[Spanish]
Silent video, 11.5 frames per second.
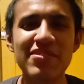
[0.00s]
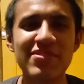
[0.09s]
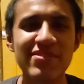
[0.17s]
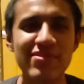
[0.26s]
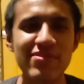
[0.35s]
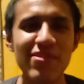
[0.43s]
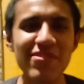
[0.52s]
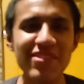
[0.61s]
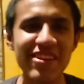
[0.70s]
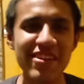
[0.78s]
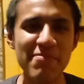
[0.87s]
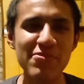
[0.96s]
solo
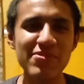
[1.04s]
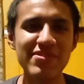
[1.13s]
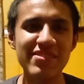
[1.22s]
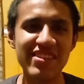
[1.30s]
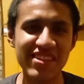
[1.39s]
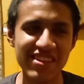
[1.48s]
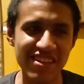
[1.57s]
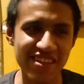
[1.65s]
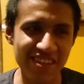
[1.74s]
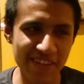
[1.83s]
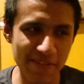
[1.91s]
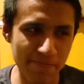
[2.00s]
tenemos
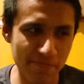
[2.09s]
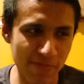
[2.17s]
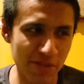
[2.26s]
de,